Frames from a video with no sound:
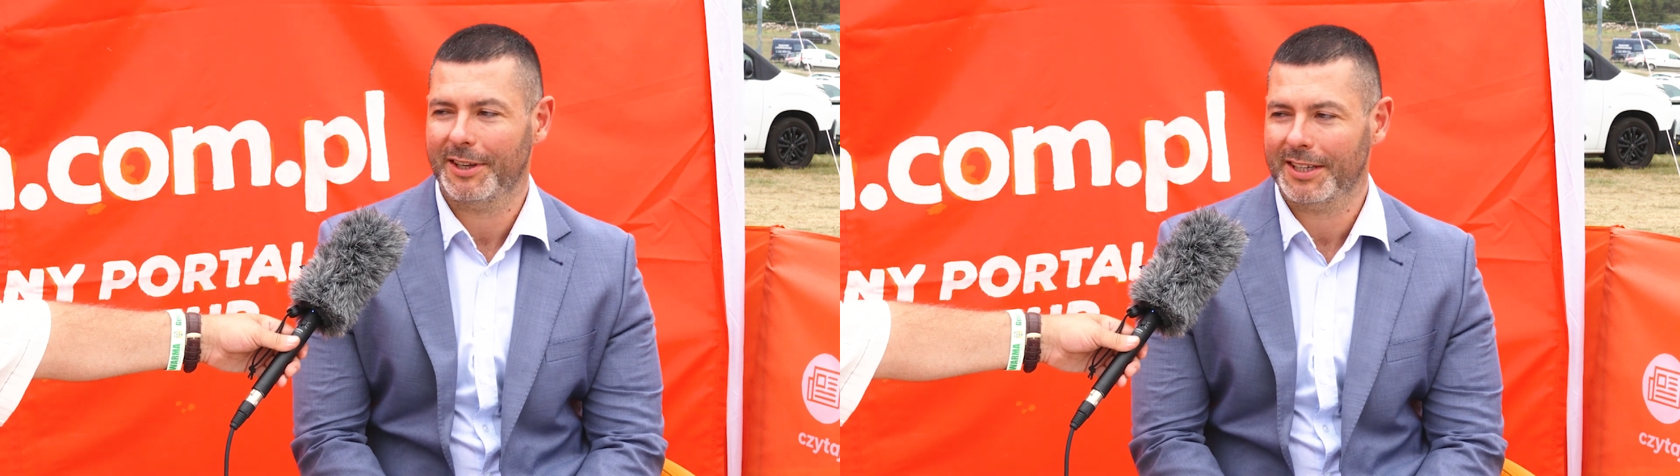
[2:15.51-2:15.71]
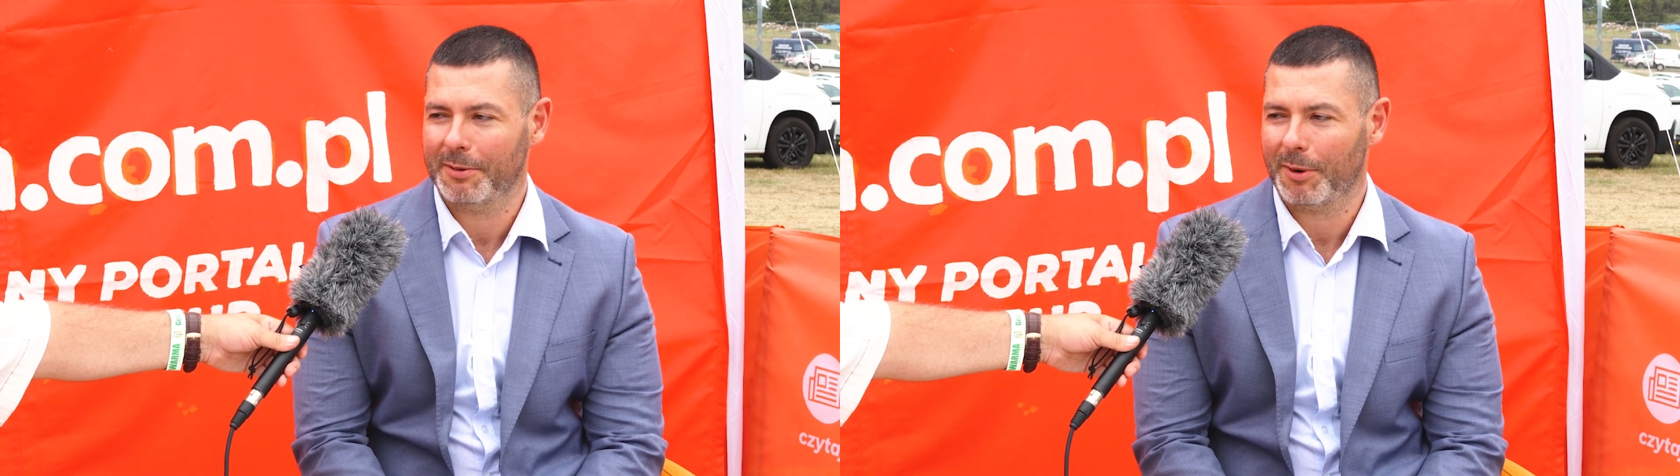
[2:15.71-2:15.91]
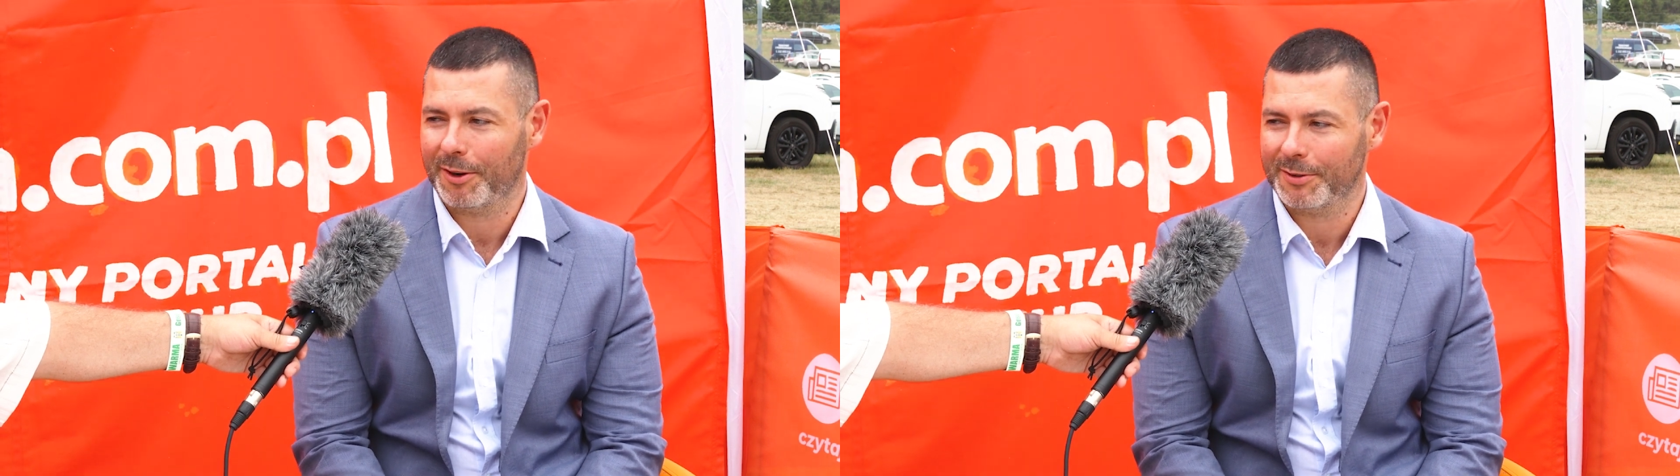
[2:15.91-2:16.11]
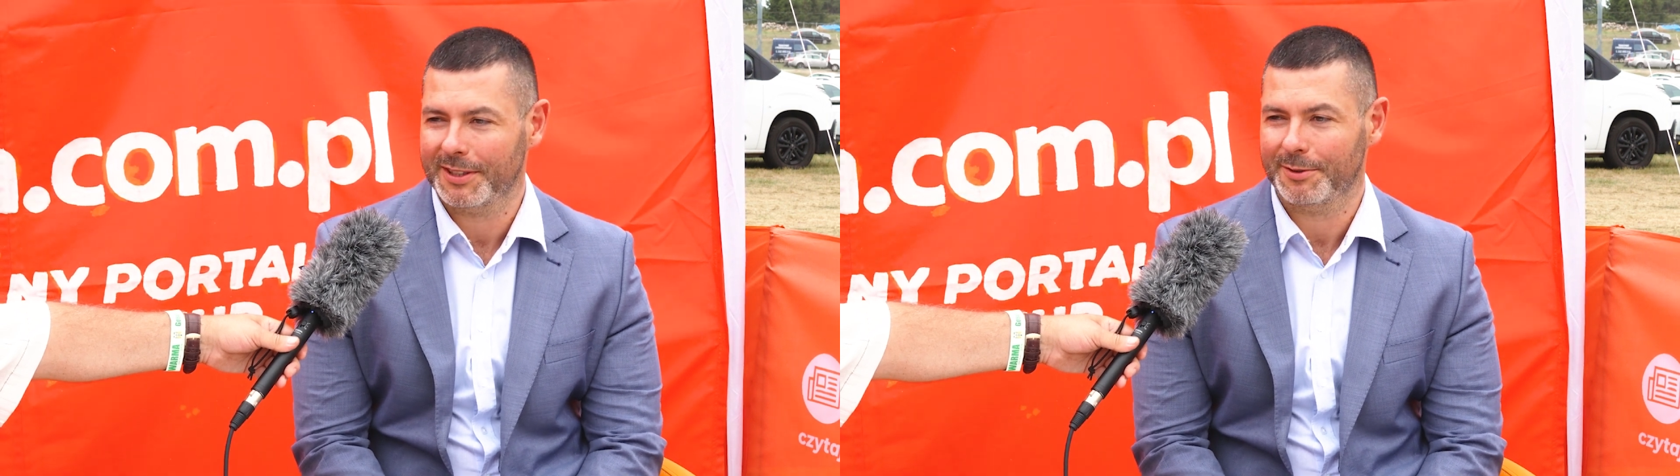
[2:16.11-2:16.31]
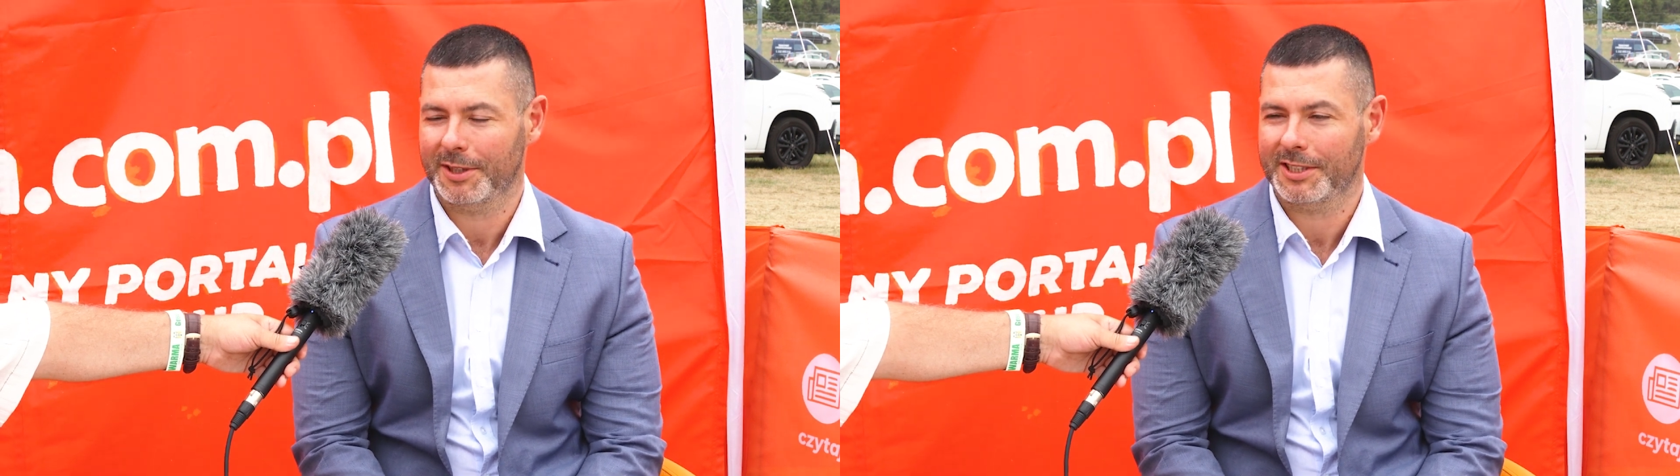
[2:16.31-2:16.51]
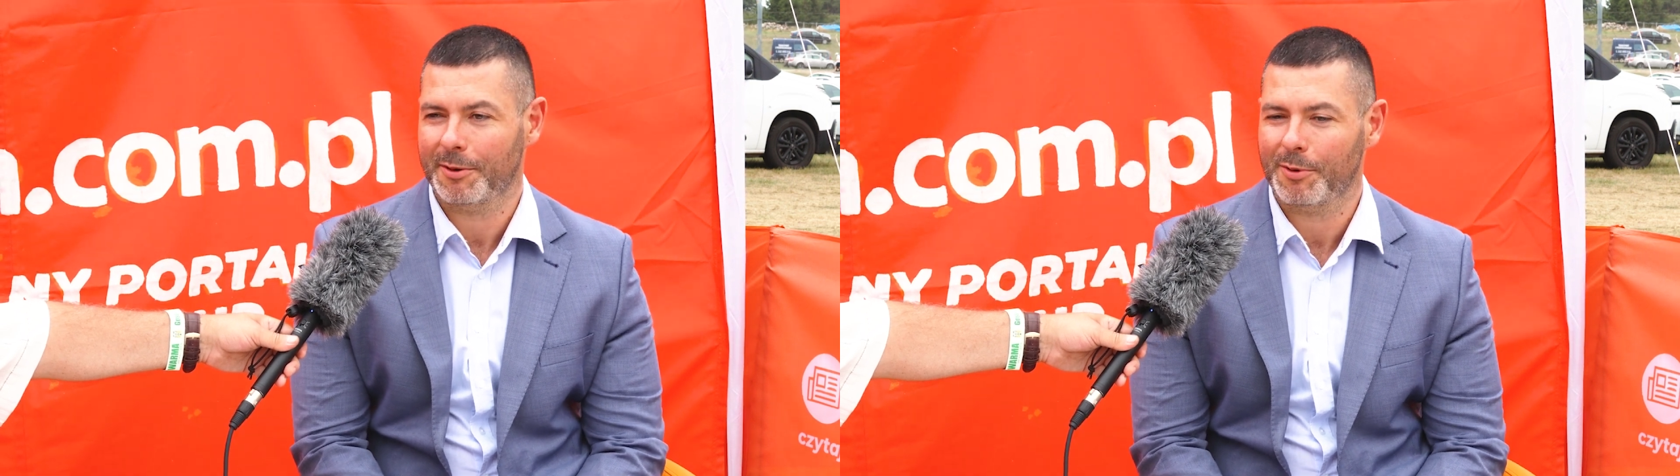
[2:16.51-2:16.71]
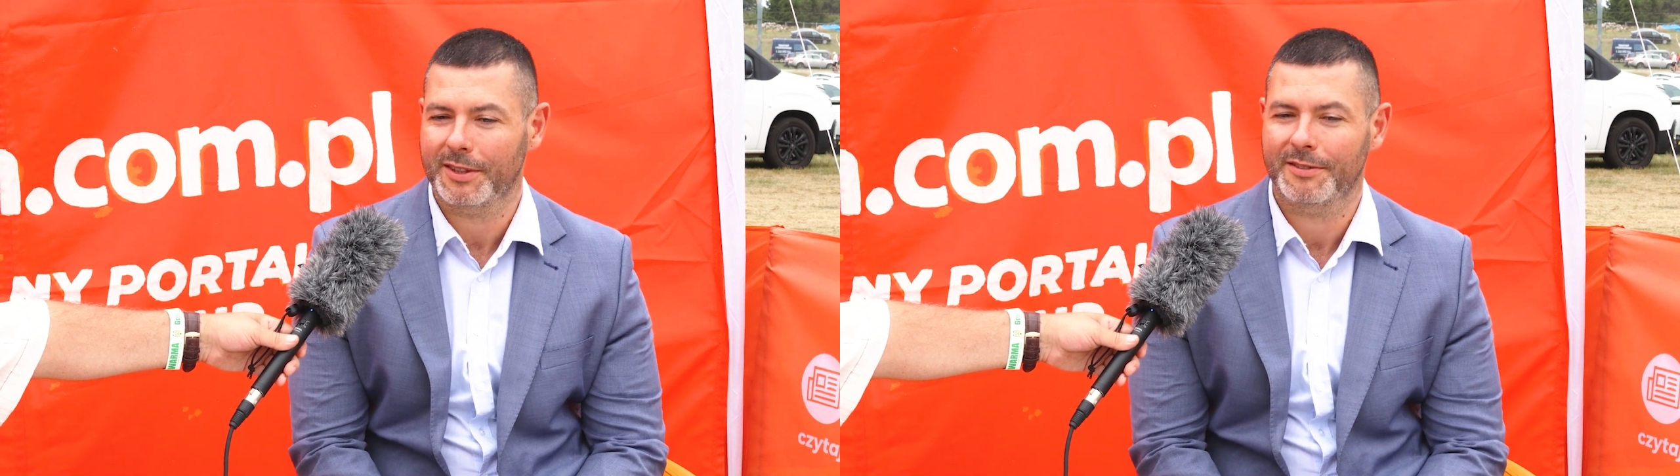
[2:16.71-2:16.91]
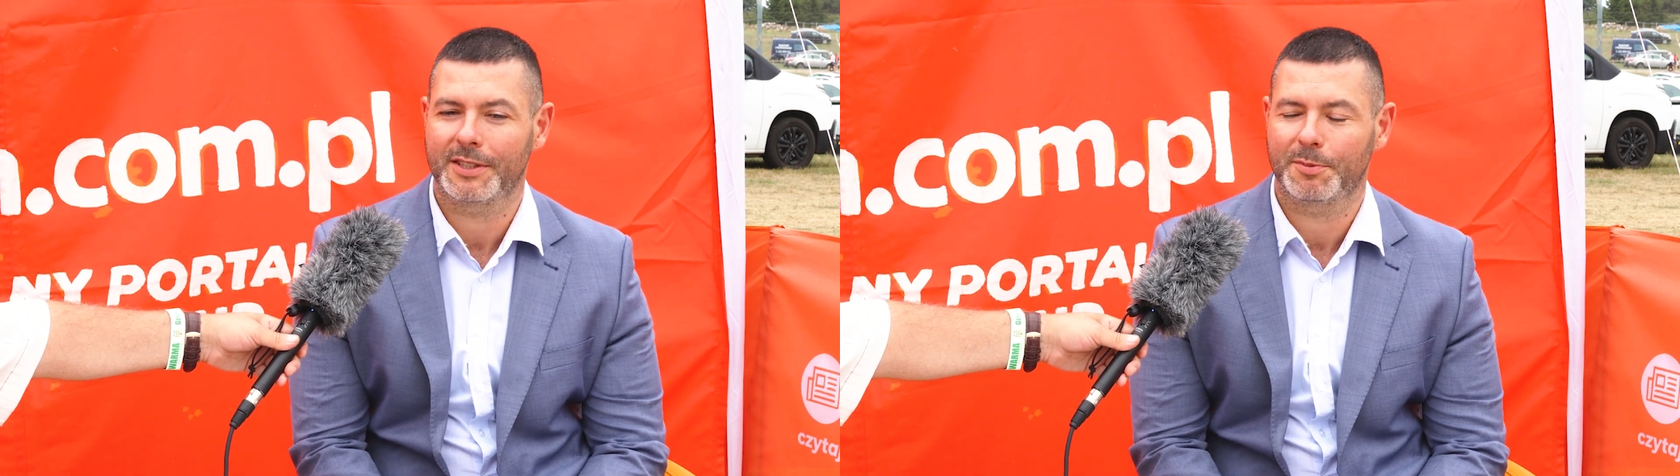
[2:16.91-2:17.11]
wielkie baloty, które trzeba
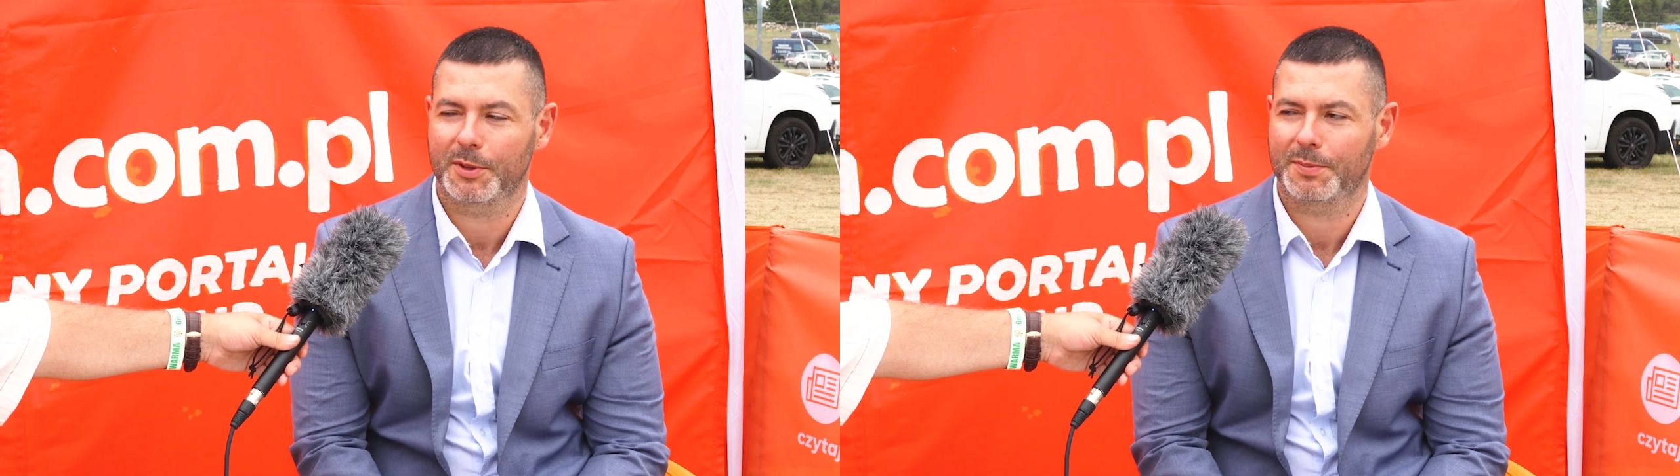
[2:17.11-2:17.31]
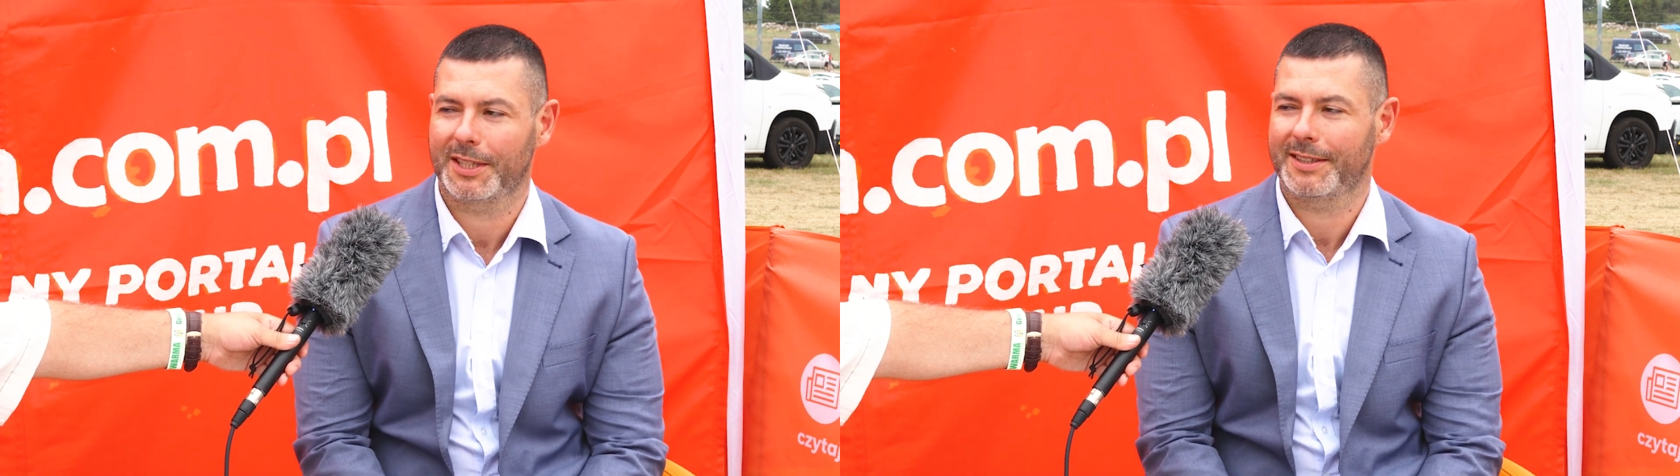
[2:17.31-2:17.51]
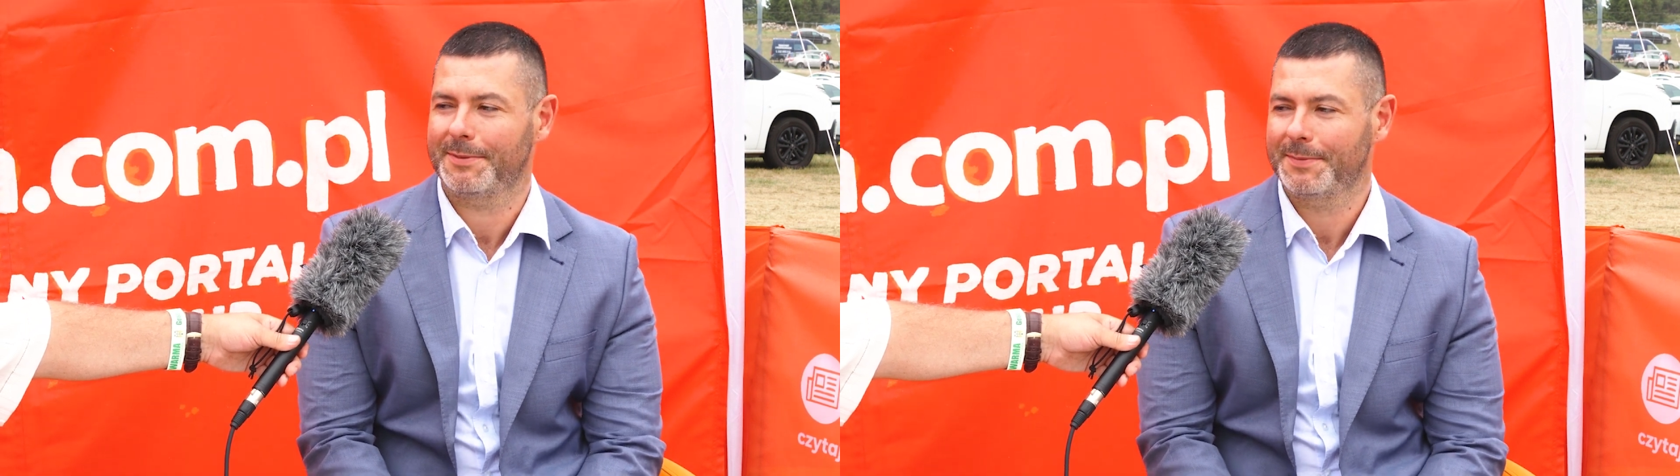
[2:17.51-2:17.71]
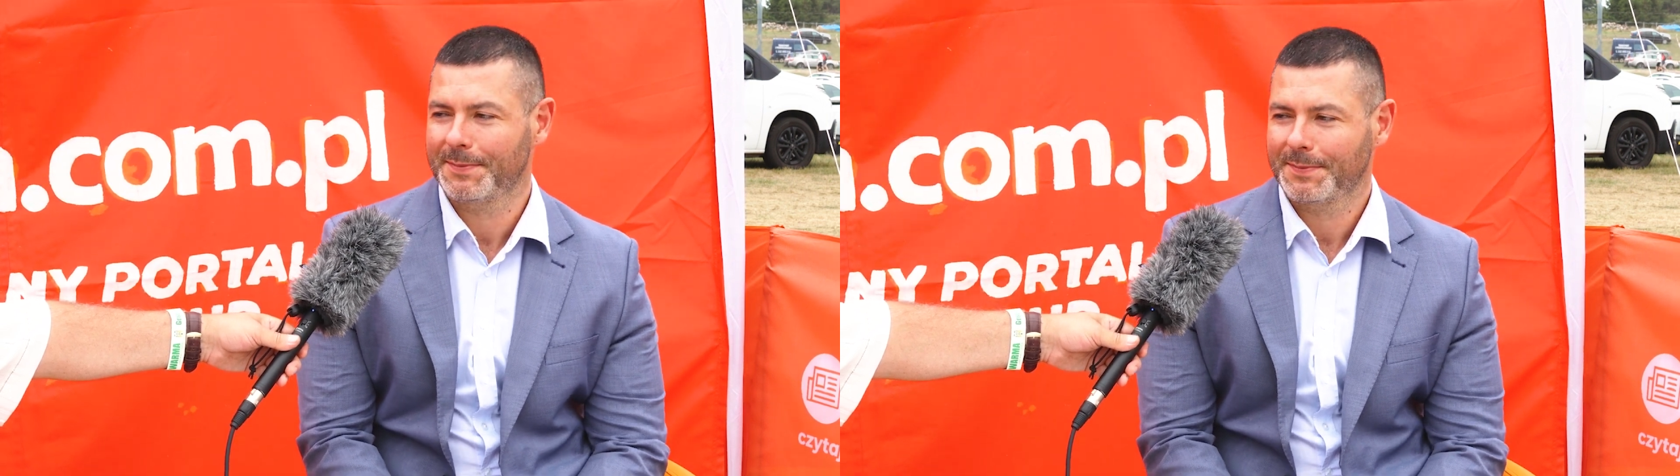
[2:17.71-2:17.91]
ładować było sprzętem.